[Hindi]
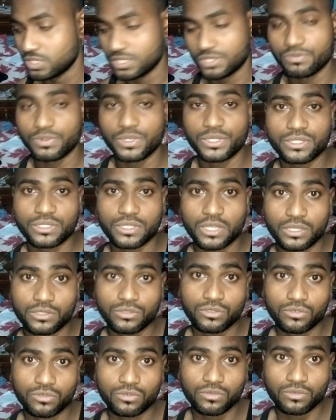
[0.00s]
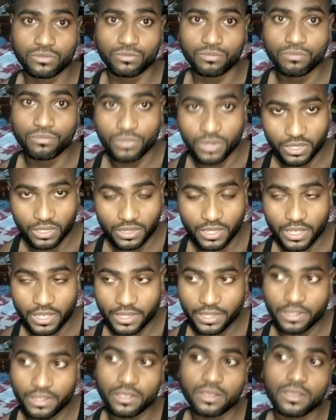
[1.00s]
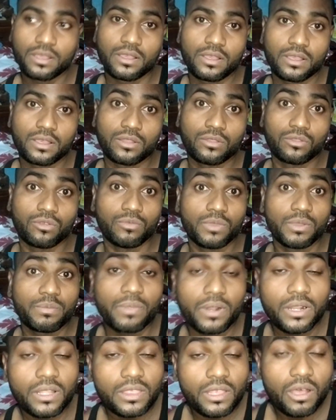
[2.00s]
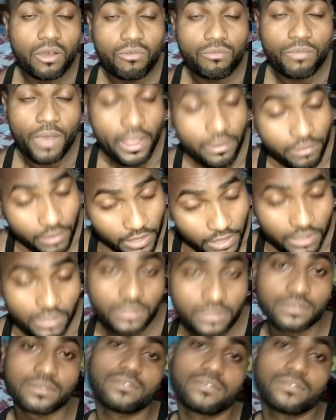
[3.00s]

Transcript: दस पेज का जो पढ़ना है तो मैं पढ़ता हूँ बाइबल